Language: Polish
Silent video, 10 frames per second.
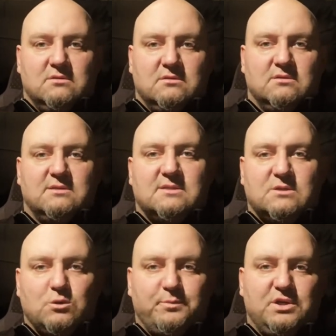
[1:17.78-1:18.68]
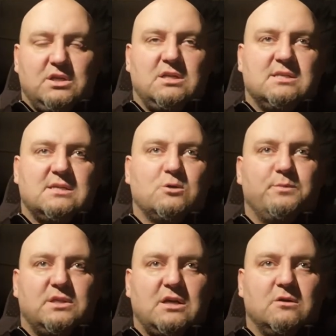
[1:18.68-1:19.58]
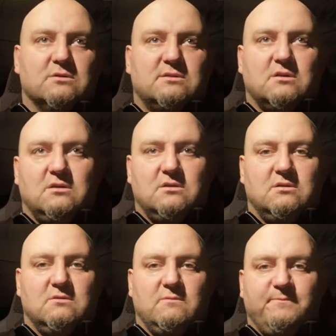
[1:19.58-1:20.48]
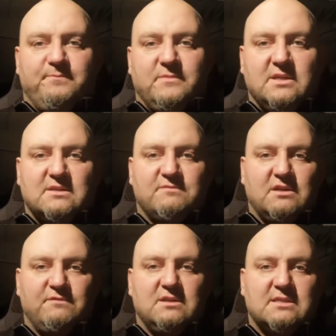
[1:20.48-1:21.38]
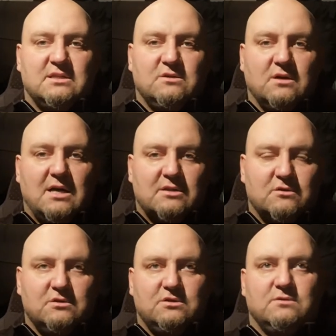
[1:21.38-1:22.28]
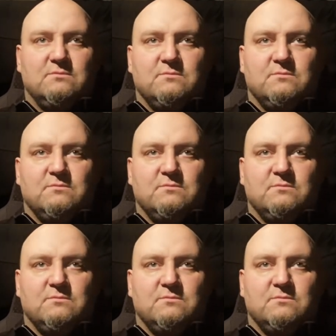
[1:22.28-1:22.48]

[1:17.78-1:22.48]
y, skupię się na zakupie tego, co jestem w tej chwili w stanie ogarnąć